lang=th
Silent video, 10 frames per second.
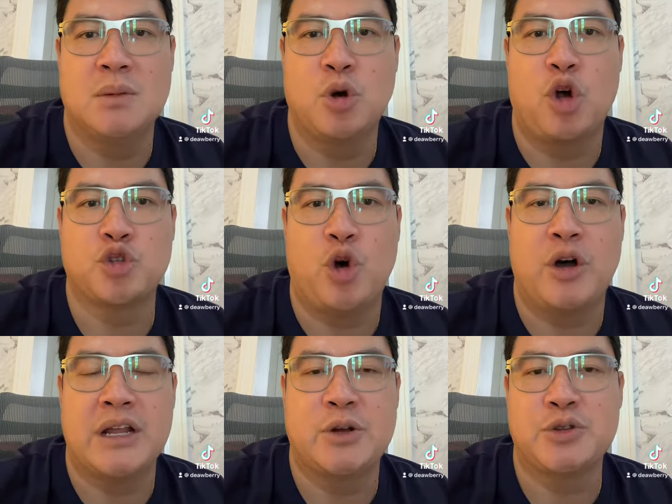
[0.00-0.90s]
บกส
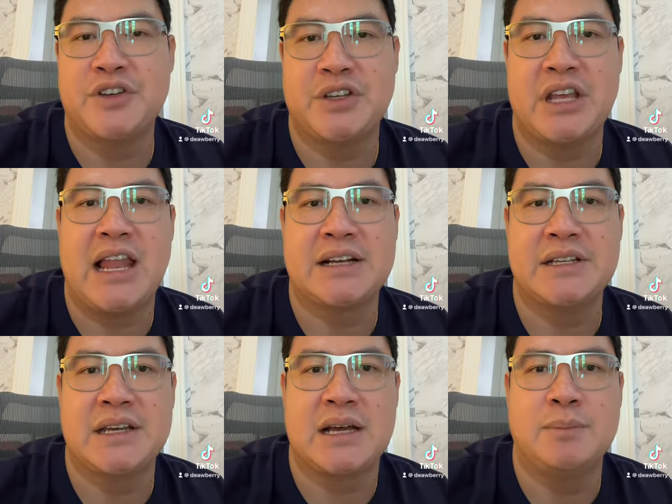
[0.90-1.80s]
นะดรสัญลักษณ์
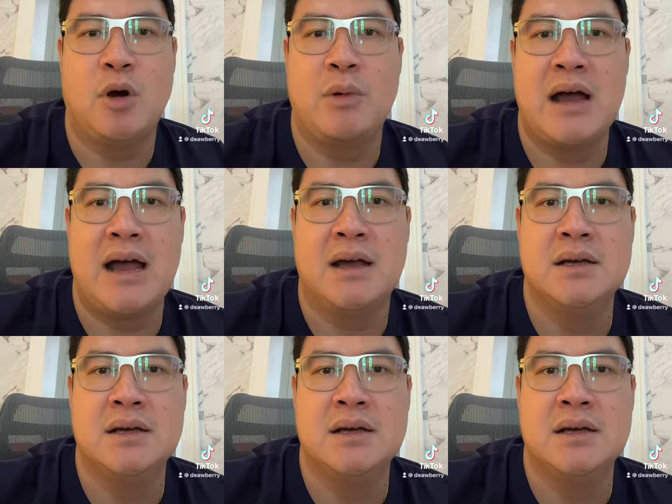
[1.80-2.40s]
เนี่ยนะครับบอกว่า